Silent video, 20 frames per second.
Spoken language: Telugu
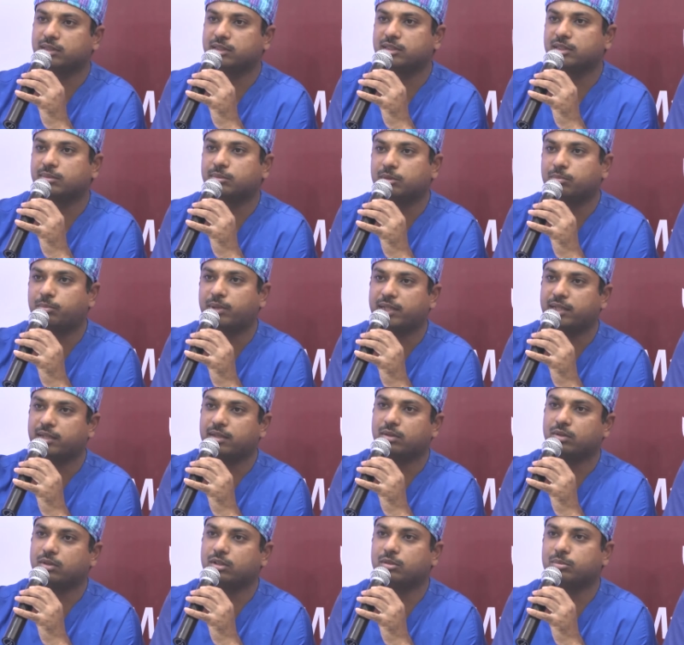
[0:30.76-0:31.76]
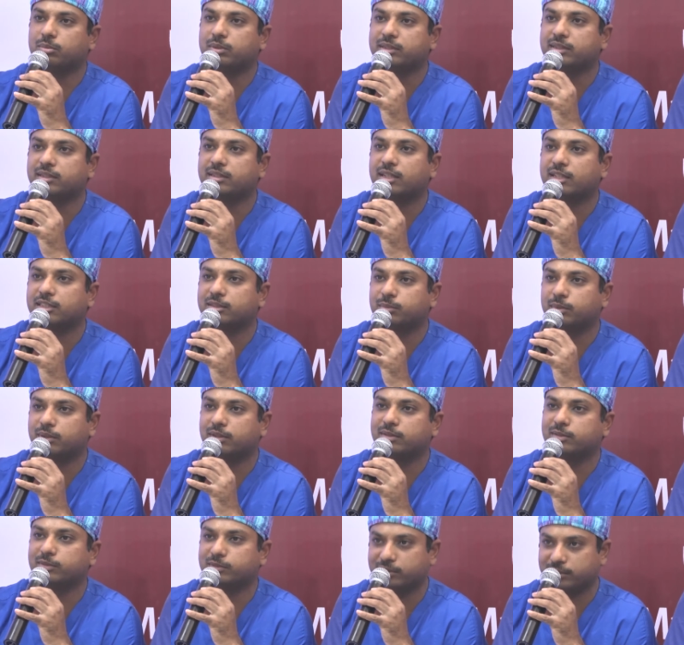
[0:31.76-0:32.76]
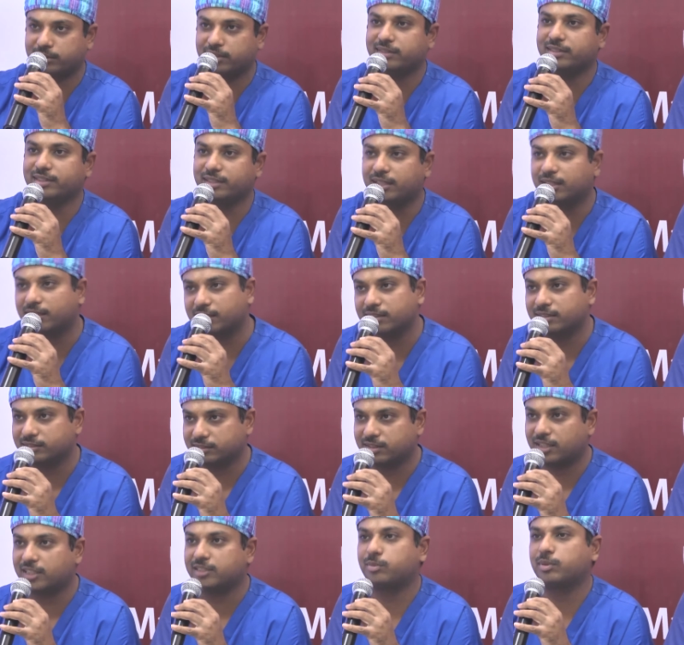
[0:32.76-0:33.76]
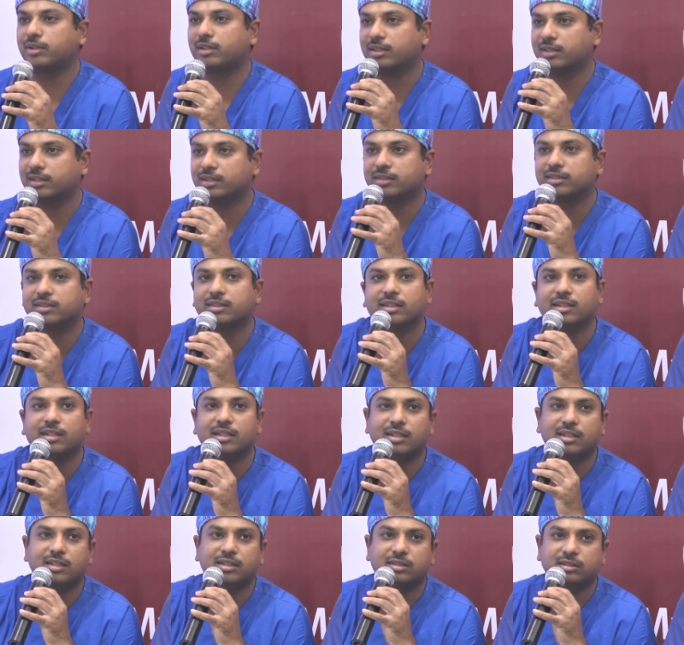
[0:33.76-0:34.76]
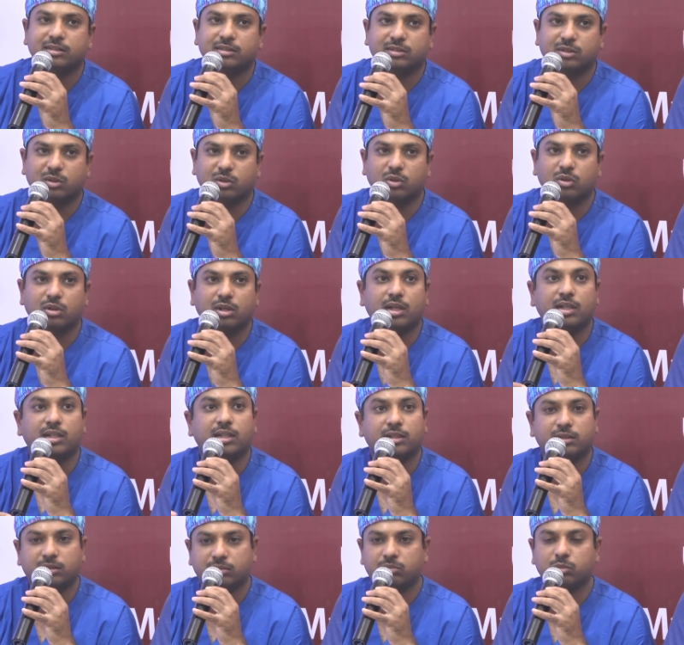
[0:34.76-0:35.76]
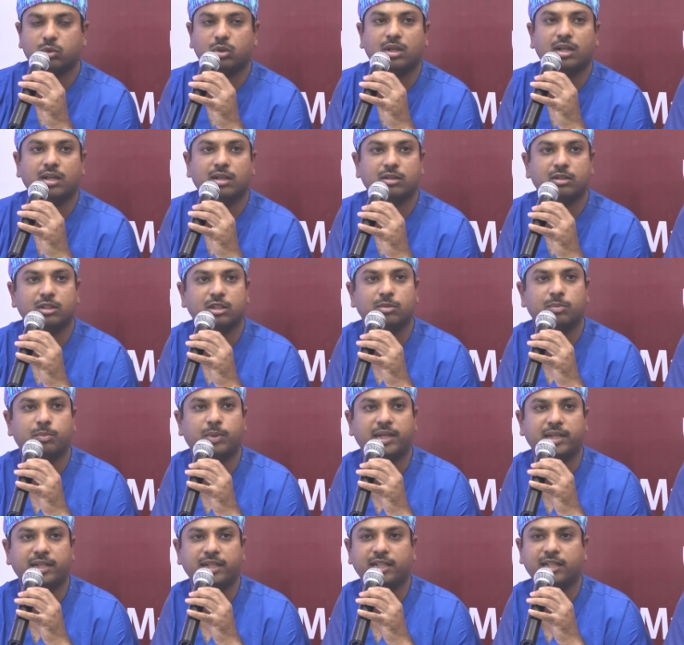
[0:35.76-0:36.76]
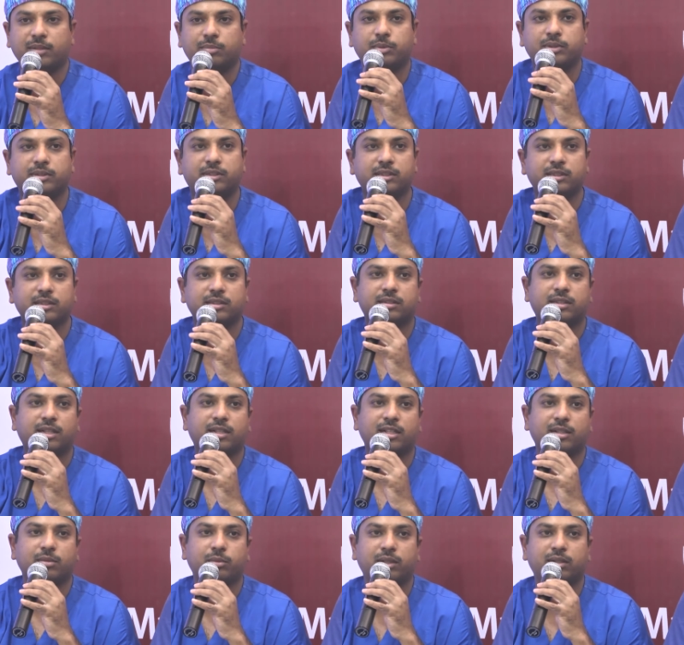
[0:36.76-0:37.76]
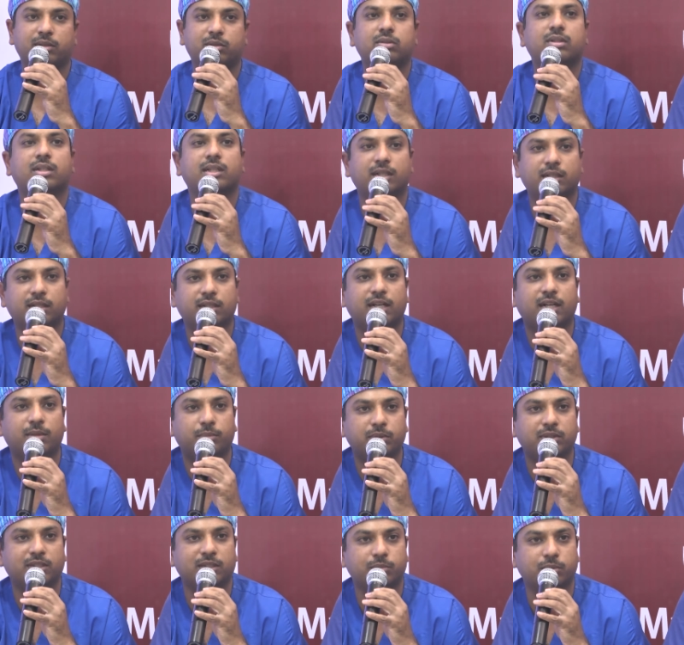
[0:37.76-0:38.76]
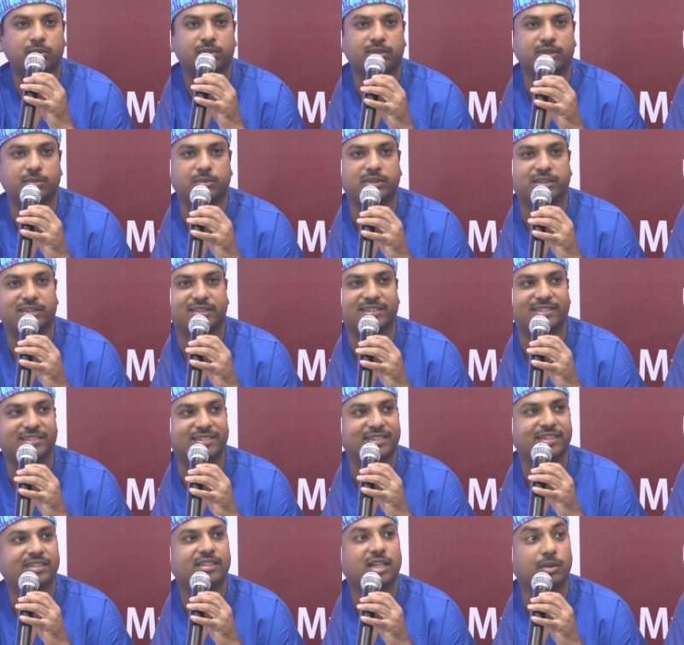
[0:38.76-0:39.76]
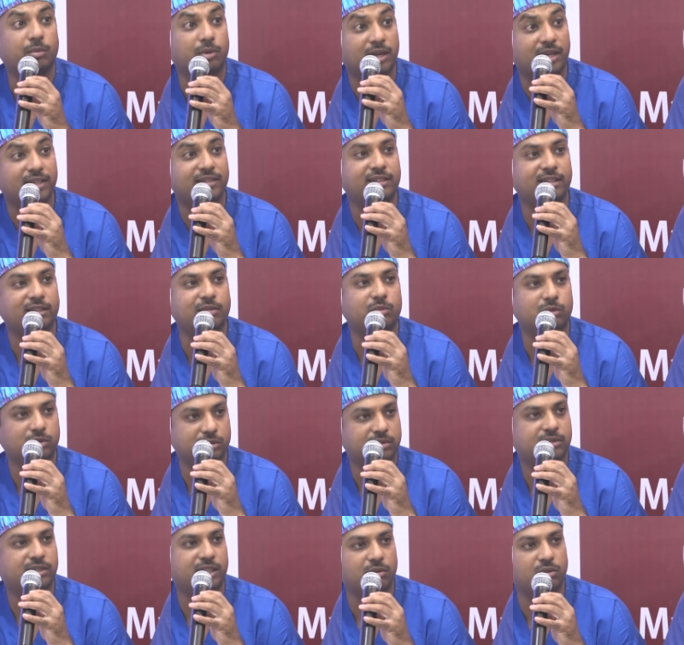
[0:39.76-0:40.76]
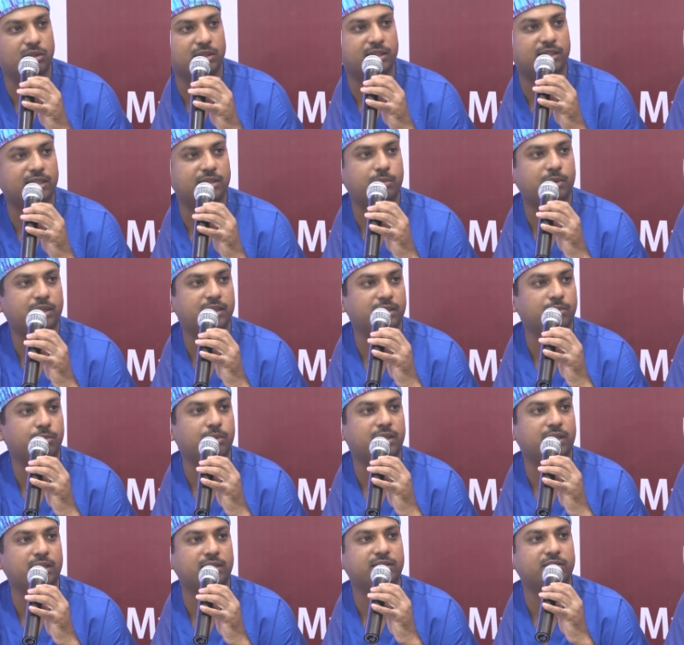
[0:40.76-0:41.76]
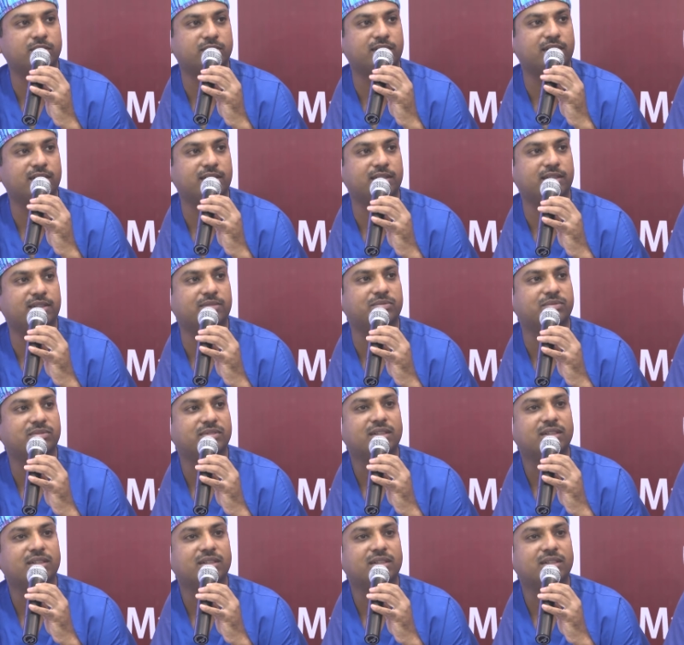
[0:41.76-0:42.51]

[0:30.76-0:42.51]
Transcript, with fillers: చేసినప్పుడు పదిహేను రోజులు పేషెంట్ హాస్పిటల్ ఉంటుండే ఇంట్లోనే హాస్పిటల్లోనే స్లో uh, మూడు నాలుగు రోజులు పట్టి వేయించి చక్కగా పెడుతుండే అంటే నడిపించకపోతుండే పేషెంట్ని ఏమైనా అవుతుందేమో తెలియదు కదా పదిహేను పదహారు సంవత్సరాల క్రితం